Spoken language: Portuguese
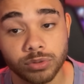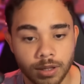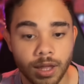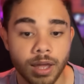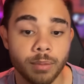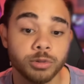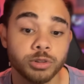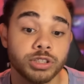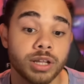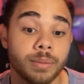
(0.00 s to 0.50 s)

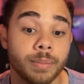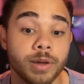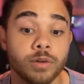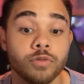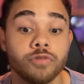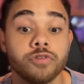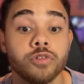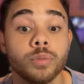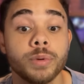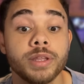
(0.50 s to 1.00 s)
Temos também
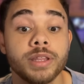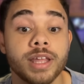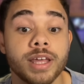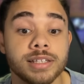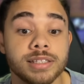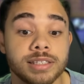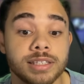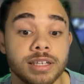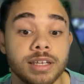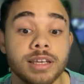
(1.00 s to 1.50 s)
um
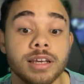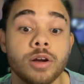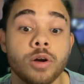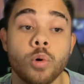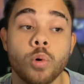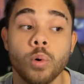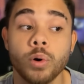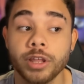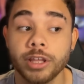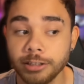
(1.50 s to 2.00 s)
Fluminense e
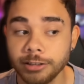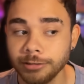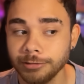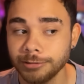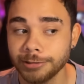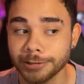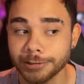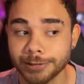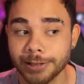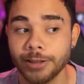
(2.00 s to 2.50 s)

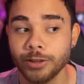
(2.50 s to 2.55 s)
Corinthians